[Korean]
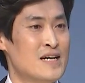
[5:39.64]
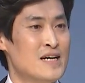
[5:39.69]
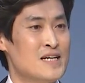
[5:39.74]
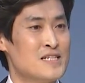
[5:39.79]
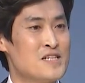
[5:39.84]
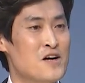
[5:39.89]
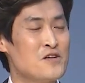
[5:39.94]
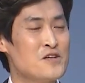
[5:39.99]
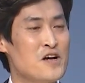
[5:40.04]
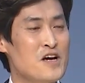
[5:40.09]

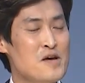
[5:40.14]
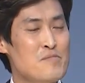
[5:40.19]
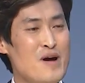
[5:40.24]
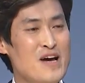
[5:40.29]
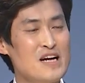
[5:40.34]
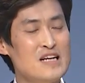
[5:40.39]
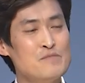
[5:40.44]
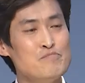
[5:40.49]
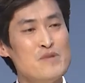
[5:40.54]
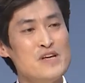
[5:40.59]
성경이
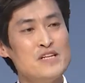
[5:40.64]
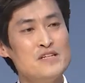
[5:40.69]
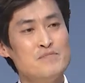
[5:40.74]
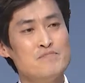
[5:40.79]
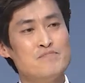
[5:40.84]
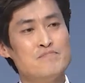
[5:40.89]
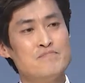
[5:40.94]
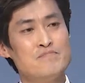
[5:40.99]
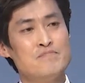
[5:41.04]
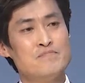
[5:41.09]
말하는
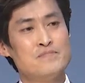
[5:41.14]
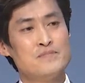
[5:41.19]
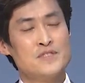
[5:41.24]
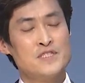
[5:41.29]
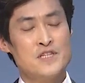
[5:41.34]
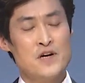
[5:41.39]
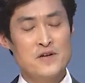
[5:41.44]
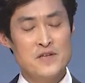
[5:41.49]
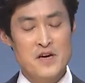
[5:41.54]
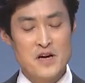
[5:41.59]
믿음,
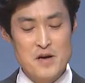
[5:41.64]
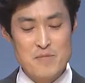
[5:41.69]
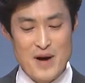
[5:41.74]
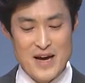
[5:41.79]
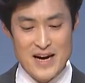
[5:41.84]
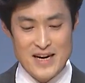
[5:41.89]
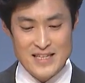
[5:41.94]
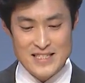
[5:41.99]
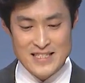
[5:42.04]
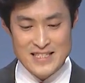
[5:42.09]
성경이
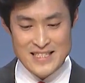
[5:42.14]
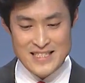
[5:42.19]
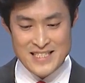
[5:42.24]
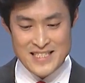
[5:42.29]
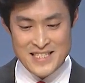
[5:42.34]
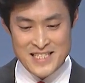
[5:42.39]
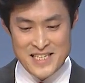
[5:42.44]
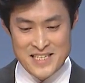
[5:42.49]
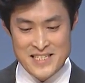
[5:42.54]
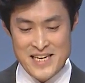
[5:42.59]
말하는
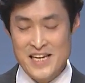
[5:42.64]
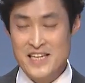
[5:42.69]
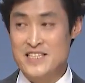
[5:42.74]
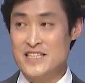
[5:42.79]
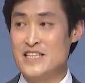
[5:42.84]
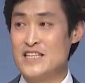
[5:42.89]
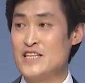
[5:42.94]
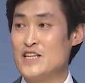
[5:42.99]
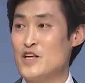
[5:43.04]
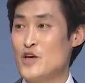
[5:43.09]

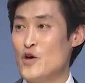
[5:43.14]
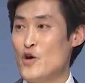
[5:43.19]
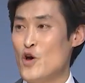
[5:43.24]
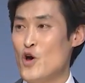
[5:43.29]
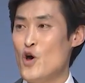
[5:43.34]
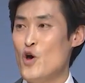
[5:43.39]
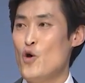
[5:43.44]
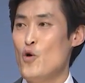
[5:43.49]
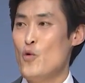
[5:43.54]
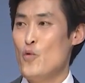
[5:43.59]
승리는
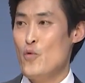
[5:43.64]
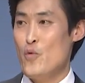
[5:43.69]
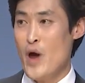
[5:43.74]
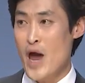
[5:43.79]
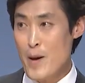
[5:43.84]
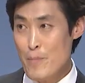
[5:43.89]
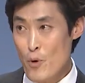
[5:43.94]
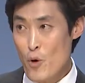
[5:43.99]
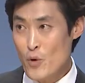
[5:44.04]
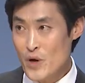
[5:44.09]

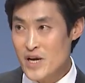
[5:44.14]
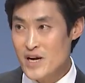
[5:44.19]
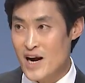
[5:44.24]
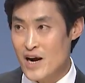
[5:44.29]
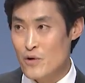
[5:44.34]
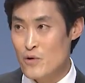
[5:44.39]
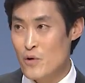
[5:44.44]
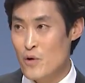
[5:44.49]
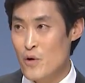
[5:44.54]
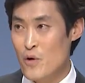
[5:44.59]

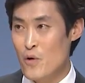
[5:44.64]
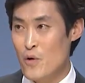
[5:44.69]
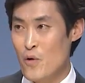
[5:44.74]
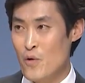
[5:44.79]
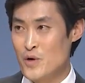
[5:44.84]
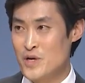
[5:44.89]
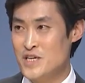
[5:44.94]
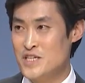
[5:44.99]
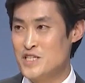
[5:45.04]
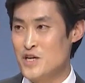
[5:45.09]
회복이라고
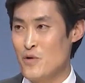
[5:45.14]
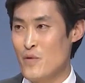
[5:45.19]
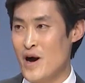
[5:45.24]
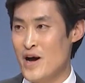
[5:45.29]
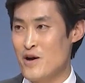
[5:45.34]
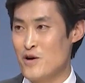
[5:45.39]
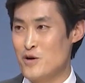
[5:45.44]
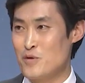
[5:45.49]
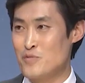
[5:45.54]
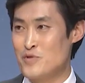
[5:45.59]
오늘 저와
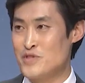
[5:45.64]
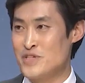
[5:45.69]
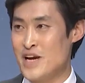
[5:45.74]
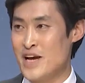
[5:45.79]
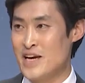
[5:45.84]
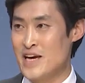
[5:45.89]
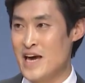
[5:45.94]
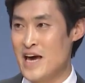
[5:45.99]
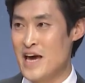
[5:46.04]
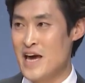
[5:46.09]

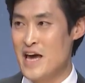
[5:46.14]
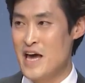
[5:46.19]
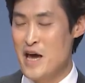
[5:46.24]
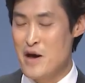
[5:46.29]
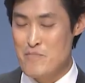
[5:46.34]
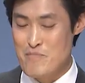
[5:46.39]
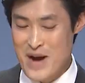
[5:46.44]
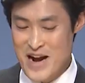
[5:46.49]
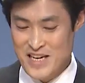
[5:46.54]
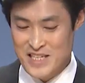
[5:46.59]
여러분들에게
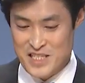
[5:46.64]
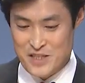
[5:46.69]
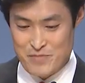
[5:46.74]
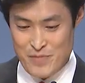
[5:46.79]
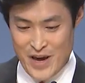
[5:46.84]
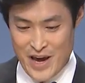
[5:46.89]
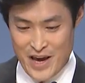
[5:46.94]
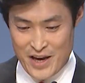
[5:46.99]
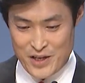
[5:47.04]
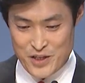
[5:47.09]

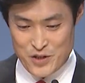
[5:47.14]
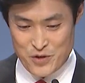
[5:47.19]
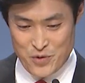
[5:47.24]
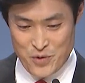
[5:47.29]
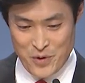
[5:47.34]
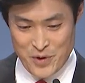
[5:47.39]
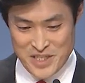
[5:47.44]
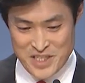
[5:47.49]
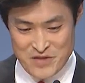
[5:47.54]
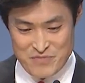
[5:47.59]
말씀해
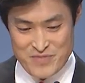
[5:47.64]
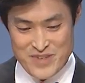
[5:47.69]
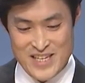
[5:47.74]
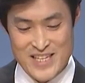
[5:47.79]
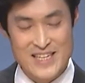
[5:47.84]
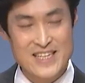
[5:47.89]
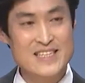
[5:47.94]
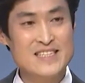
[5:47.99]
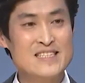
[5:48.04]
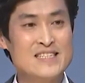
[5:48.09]
주고
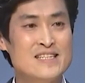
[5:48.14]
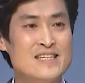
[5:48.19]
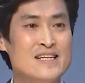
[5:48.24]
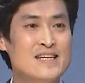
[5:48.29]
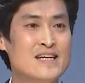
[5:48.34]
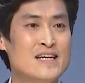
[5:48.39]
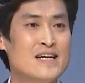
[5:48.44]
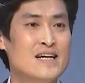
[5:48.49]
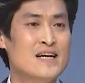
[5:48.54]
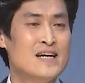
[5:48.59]
있습니다.
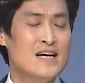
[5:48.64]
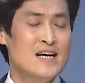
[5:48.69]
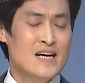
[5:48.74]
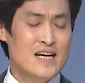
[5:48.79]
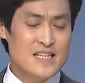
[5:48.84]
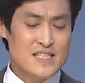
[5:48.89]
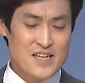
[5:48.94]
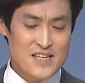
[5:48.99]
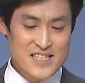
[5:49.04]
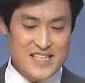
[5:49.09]

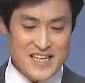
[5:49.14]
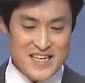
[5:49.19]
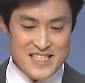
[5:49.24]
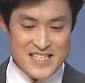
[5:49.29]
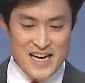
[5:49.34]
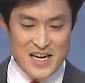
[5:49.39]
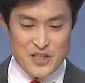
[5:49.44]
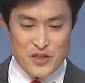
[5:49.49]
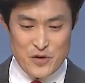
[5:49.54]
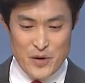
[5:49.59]
천지를
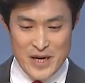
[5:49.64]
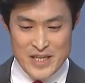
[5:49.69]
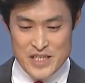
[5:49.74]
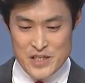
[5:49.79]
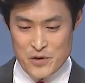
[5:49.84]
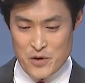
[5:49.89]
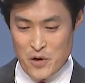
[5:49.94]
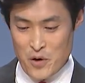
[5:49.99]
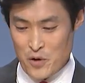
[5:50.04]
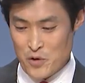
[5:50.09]

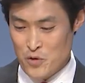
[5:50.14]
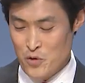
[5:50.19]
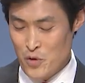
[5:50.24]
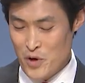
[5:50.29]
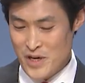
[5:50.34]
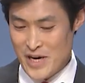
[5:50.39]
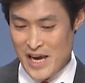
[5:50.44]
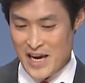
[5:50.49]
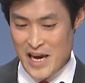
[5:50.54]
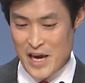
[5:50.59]
창조하시고
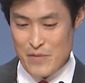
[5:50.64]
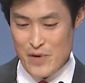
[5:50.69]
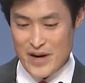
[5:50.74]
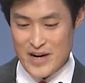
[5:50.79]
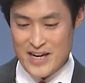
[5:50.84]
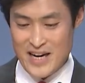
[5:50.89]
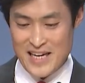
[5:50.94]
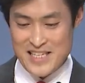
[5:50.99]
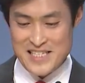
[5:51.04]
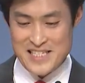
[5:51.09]
구원의
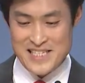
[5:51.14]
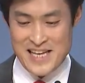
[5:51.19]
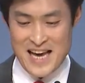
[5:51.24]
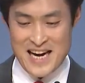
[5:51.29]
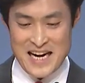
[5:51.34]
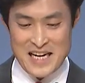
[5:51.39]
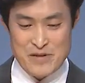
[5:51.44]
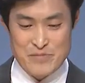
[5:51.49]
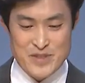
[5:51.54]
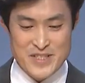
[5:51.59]
계획을 가지신
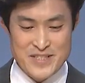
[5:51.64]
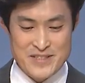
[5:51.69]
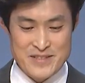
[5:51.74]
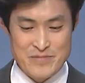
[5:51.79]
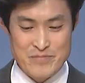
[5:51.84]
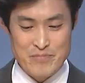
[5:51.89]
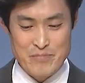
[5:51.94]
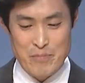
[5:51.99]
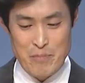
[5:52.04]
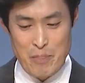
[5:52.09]

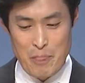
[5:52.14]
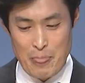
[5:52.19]
하나님은